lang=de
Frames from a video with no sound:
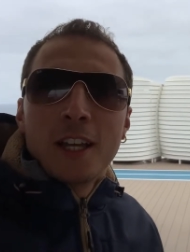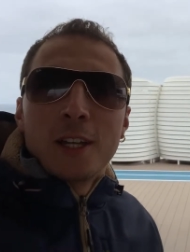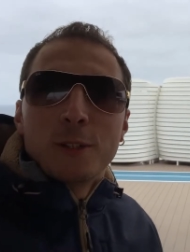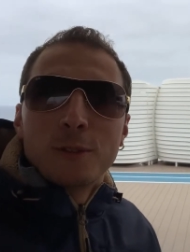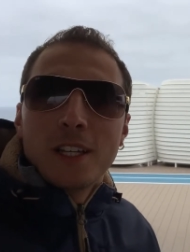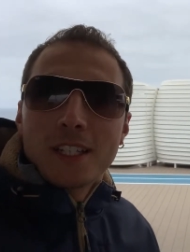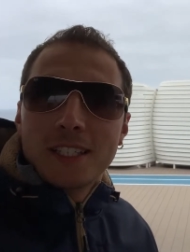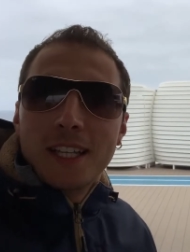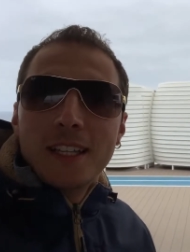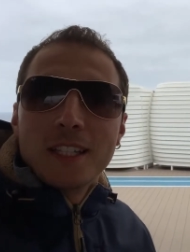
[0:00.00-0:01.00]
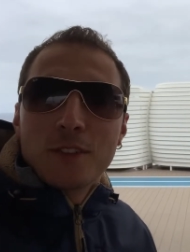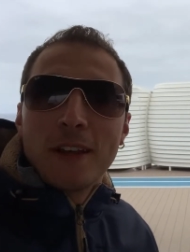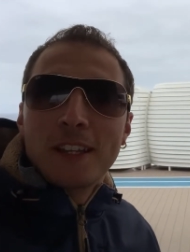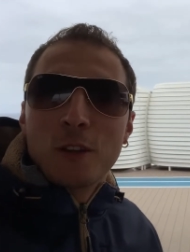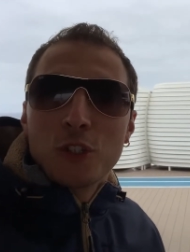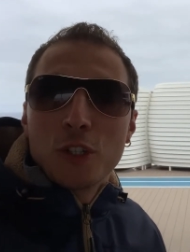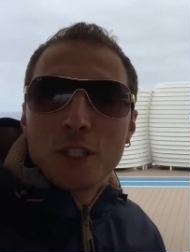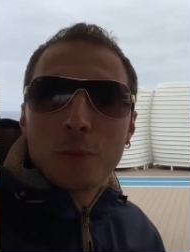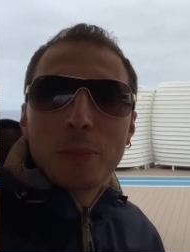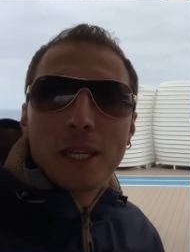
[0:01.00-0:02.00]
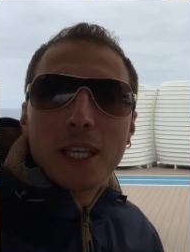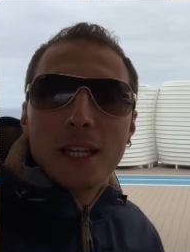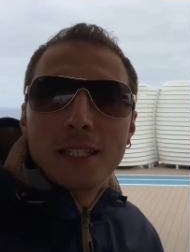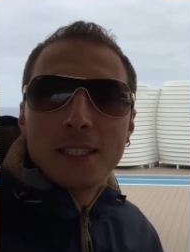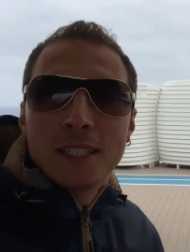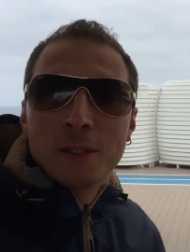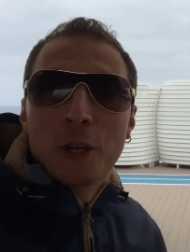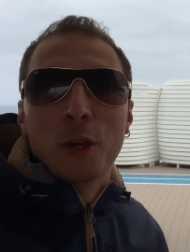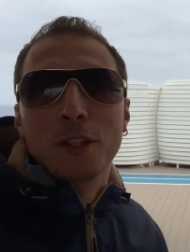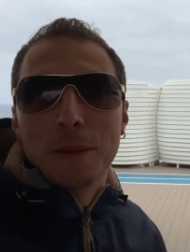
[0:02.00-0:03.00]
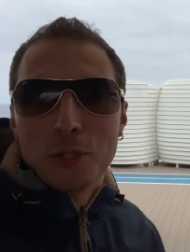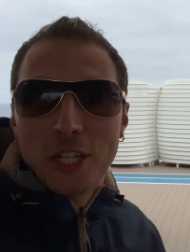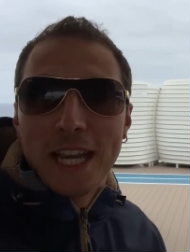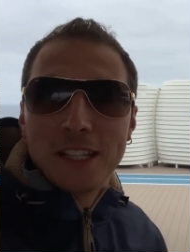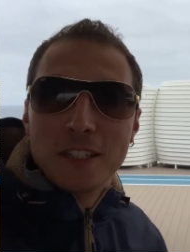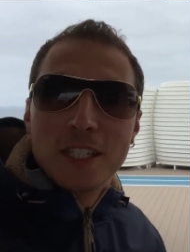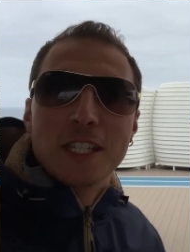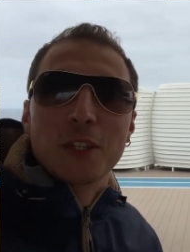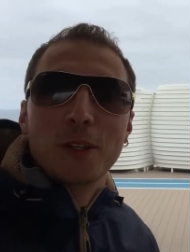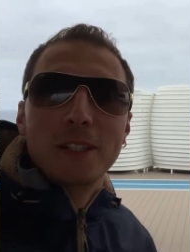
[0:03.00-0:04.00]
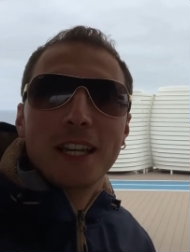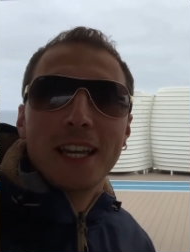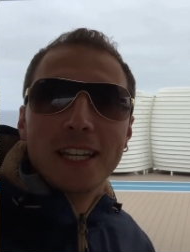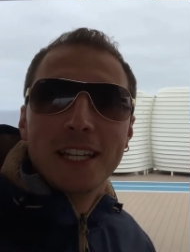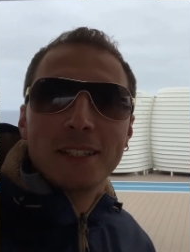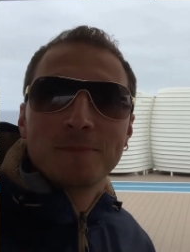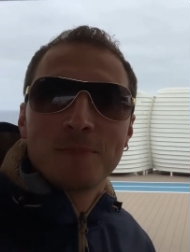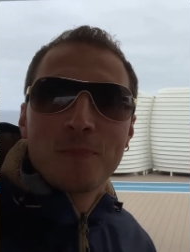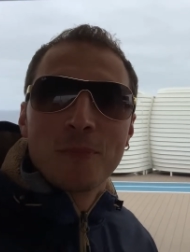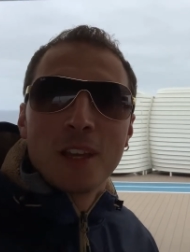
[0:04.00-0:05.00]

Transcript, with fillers: und ihr seht, das Wetter ist nicht so prickelnd, könnte aber schlechter sein, es könnte regnen.